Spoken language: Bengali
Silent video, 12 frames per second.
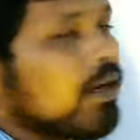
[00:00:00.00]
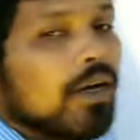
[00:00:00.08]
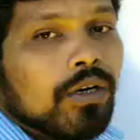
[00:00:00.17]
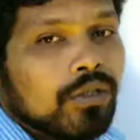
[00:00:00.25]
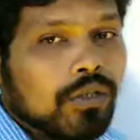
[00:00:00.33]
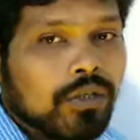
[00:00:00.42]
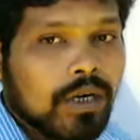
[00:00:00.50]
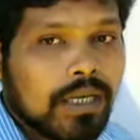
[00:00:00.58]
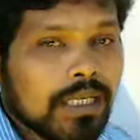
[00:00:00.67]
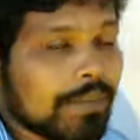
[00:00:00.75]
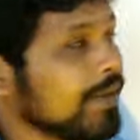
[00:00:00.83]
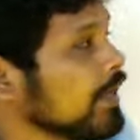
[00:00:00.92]
ধারণা অর্জন করা
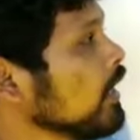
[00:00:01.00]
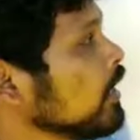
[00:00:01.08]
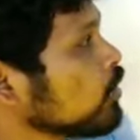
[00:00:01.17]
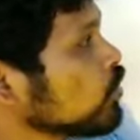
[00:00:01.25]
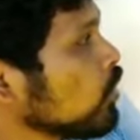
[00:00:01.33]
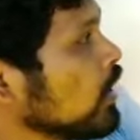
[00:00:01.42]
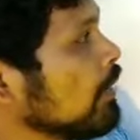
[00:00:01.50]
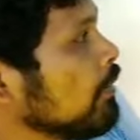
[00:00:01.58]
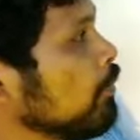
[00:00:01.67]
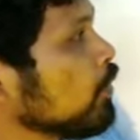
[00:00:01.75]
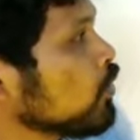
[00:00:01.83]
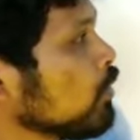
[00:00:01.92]
যাবে তো চলে যাব
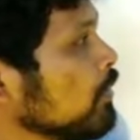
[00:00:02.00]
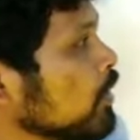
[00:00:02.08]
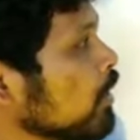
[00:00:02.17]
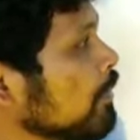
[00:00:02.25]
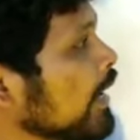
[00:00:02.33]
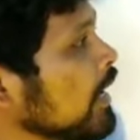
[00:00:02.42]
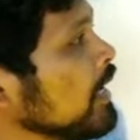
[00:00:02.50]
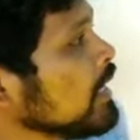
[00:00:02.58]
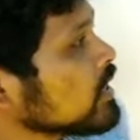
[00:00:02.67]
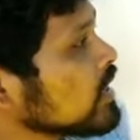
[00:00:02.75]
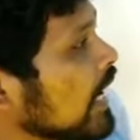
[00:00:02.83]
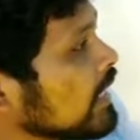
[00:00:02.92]
প্রথম নিয়মে
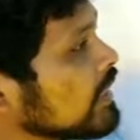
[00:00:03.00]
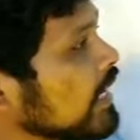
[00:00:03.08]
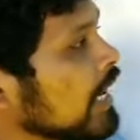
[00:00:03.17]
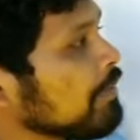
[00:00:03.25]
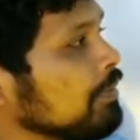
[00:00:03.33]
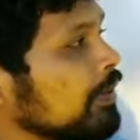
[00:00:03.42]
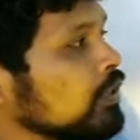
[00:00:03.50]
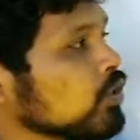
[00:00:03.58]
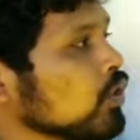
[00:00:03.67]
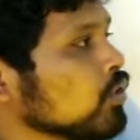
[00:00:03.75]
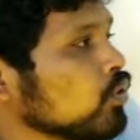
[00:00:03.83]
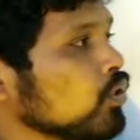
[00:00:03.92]
সাত দ্বারা বিভাজ্য
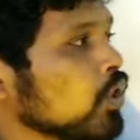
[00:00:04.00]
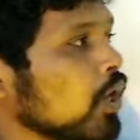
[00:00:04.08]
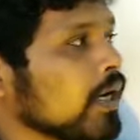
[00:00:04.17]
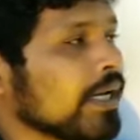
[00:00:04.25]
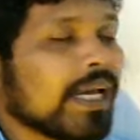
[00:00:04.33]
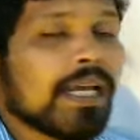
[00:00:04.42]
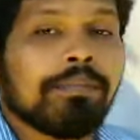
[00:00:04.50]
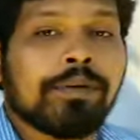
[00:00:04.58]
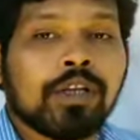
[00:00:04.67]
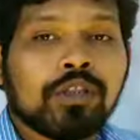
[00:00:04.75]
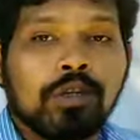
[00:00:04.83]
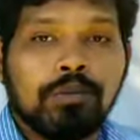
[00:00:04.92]
দুই অঙ্কের
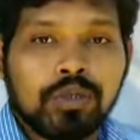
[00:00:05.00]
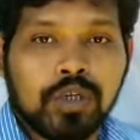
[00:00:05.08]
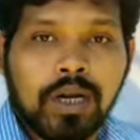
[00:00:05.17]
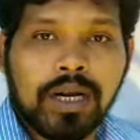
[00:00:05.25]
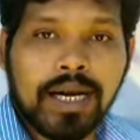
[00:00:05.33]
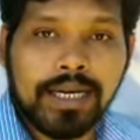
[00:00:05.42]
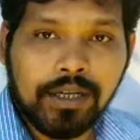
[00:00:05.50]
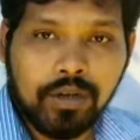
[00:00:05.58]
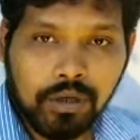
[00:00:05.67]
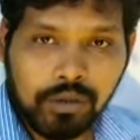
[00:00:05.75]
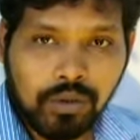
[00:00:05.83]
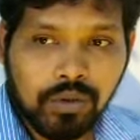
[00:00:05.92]
বৃহত্তম সংখ্যাটি
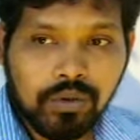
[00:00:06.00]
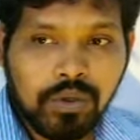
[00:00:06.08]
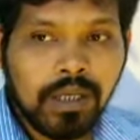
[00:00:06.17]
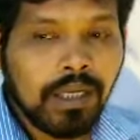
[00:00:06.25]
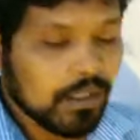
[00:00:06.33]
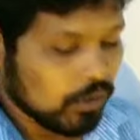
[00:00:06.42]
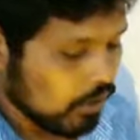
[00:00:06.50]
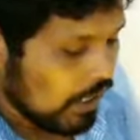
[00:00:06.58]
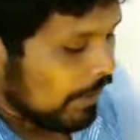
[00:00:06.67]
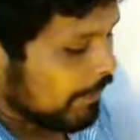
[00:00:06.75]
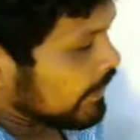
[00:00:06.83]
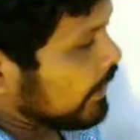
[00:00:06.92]
কত তো
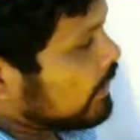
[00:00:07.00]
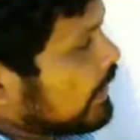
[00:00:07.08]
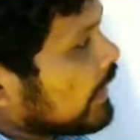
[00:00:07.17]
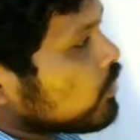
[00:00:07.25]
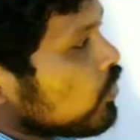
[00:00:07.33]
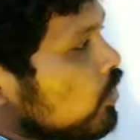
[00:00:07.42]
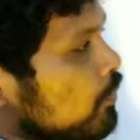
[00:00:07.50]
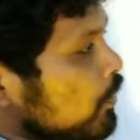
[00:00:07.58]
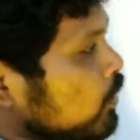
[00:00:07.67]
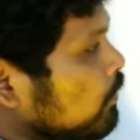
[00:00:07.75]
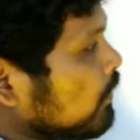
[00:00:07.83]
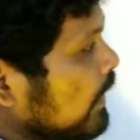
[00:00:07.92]
আমাদের তার জন্য
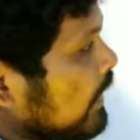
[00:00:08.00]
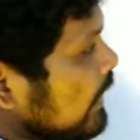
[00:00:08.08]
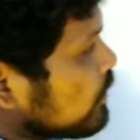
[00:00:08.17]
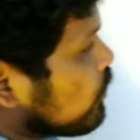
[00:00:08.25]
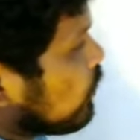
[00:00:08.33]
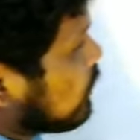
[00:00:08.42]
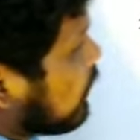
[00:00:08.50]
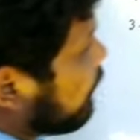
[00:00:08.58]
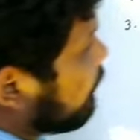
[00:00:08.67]
প্রথম কি কাজ করতে